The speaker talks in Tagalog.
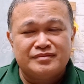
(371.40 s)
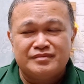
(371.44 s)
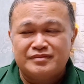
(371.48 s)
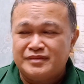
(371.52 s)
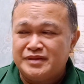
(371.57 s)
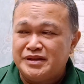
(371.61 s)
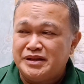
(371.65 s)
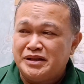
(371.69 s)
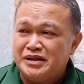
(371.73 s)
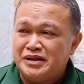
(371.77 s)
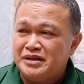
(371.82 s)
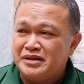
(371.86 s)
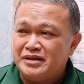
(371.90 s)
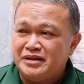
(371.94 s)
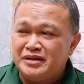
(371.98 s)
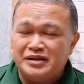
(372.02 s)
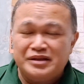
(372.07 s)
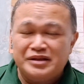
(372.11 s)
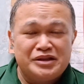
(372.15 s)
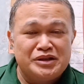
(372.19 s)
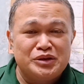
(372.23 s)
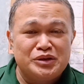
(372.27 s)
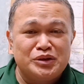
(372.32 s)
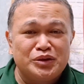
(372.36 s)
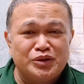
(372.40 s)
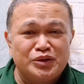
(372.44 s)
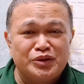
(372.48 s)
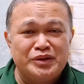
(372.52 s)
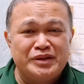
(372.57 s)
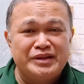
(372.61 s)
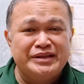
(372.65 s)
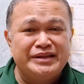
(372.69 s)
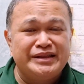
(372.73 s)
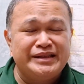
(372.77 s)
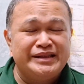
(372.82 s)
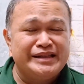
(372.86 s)
Hindi,
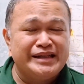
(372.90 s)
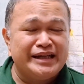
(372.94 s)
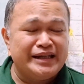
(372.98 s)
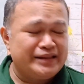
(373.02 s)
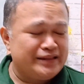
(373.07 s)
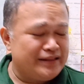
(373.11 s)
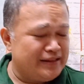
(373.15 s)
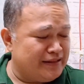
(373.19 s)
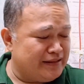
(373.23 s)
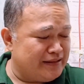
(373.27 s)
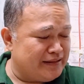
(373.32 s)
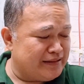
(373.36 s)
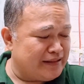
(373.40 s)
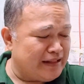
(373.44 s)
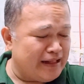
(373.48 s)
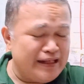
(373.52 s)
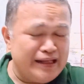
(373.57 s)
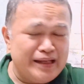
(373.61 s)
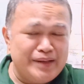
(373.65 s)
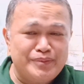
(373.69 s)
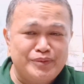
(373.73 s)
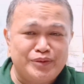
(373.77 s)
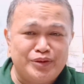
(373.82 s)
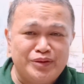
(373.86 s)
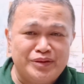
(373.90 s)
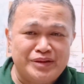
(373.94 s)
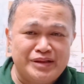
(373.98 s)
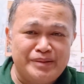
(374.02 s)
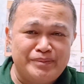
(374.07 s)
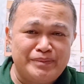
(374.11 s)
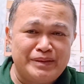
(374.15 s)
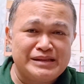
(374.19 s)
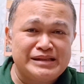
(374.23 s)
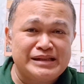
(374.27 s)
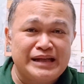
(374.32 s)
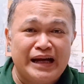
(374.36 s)
siguro hindi natin alam, no?
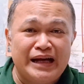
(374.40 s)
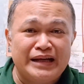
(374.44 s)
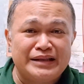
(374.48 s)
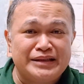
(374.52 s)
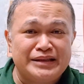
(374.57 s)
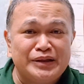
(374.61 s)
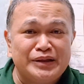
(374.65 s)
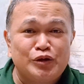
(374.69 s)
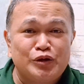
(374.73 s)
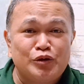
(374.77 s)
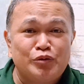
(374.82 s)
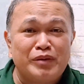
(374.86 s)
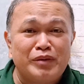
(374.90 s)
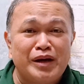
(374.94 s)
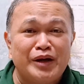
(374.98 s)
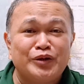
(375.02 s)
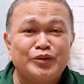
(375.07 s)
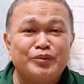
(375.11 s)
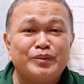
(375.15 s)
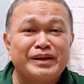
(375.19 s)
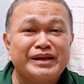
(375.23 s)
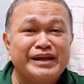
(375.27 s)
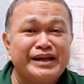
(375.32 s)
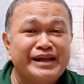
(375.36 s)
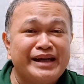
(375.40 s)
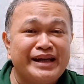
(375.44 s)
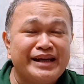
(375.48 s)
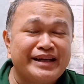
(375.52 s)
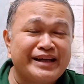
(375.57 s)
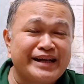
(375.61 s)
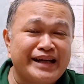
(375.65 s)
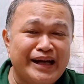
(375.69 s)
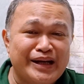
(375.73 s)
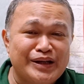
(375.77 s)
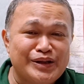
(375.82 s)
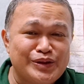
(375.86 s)
Iba sa atin kung ano magiging
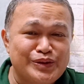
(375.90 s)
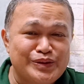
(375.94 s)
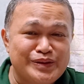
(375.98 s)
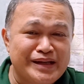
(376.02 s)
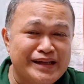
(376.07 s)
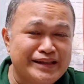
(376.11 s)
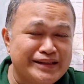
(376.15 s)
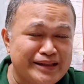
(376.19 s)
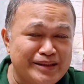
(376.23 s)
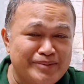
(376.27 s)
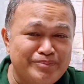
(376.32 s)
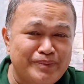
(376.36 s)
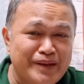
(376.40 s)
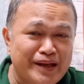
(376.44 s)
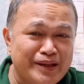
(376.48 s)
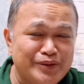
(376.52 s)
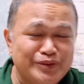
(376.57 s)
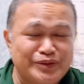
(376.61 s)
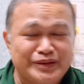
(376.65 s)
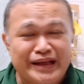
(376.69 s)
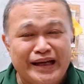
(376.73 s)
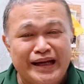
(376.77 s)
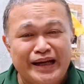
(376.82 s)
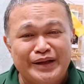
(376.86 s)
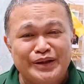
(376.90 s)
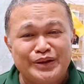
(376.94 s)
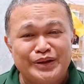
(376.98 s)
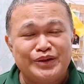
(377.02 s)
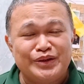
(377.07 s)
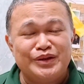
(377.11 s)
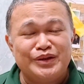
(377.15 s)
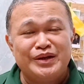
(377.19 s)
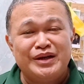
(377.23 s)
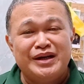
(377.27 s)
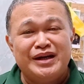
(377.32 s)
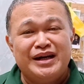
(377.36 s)
reaction natin, paano tayo
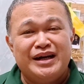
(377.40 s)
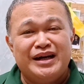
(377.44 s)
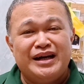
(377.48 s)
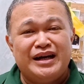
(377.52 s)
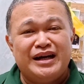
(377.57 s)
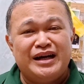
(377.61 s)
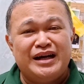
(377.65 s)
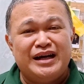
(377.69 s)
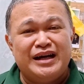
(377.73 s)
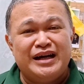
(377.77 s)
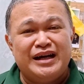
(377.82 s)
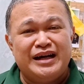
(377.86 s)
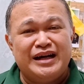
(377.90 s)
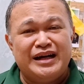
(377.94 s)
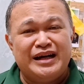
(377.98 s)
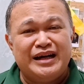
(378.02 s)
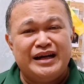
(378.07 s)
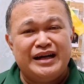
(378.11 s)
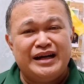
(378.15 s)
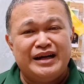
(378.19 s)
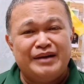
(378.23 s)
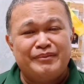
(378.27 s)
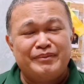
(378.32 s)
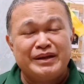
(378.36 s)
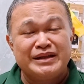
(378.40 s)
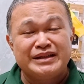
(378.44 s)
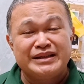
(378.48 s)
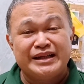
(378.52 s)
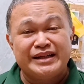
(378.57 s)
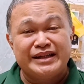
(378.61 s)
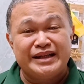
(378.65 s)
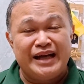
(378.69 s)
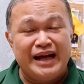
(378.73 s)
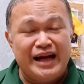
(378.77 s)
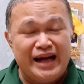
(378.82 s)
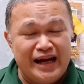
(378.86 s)
uh,
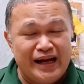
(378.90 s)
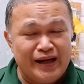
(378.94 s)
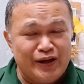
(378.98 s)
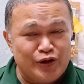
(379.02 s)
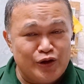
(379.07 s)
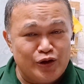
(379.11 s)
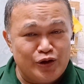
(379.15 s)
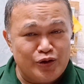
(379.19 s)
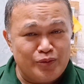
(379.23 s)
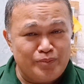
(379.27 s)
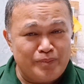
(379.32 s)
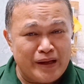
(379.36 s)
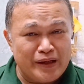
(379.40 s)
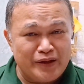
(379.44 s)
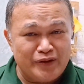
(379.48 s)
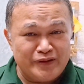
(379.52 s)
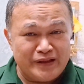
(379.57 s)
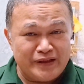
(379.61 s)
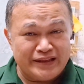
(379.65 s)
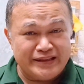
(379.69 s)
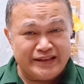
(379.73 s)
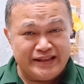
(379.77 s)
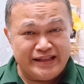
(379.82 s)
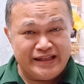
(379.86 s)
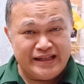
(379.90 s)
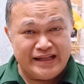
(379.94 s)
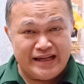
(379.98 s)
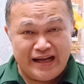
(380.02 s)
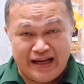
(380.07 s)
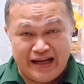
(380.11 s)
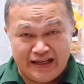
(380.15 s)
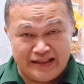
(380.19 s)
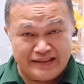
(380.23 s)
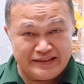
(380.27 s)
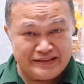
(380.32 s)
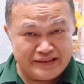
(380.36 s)
magre-react o paano natin
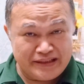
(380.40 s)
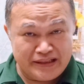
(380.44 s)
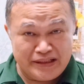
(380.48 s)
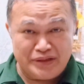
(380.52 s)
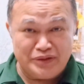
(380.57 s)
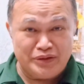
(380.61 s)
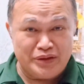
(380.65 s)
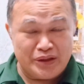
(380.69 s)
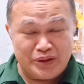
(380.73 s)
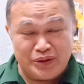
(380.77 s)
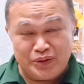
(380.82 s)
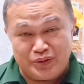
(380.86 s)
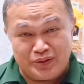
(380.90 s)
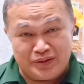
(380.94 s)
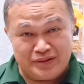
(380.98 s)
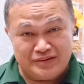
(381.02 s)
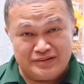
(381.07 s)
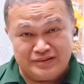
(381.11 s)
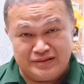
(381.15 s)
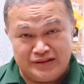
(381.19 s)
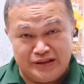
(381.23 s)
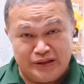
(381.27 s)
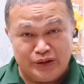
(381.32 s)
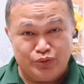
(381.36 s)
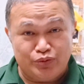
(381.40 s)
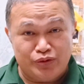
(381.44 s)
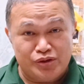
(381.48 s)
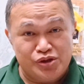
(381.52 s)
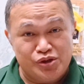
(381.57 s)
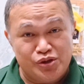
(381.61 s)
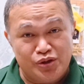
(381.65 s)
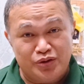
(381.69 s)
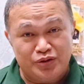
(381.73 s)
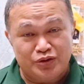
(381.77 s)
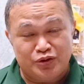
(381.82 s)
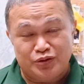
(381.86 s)
i-handle yung ganong
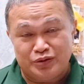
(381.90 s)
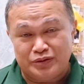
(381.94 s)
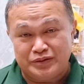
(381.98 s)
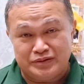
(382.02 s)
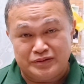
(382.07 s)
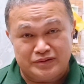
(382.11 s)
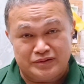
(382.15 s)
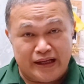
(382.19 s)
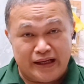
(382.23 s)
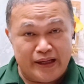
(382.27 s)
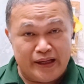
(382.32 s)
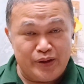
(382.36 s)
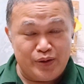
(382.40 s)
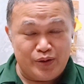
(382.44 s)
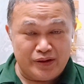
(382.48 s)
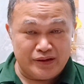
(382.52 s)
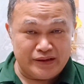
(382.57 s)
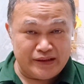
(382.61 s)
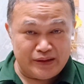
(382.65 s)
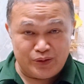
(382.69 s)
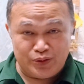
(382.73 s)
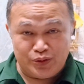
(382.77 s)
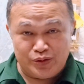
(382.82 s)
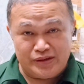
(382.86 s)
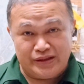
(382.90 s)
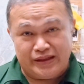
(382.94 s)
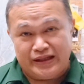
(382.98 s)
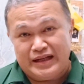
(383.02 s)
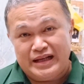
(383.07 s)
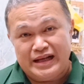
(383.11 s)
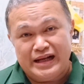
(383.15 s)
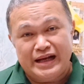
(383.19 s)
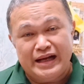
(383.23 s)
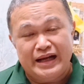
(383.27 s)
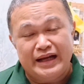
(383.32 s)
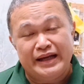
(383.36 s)
sitwasyon kung tayo ang nandoon sa
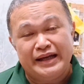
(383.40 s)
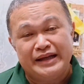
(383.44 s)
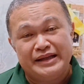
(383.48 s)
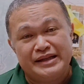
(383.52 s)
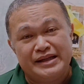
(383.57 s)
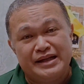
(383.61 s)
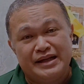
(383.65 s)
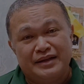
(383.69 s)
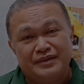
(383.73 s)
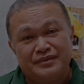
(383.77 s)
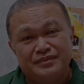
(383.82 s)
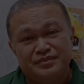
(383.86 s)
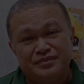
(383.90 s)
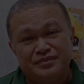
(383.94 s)
kalagayan niya.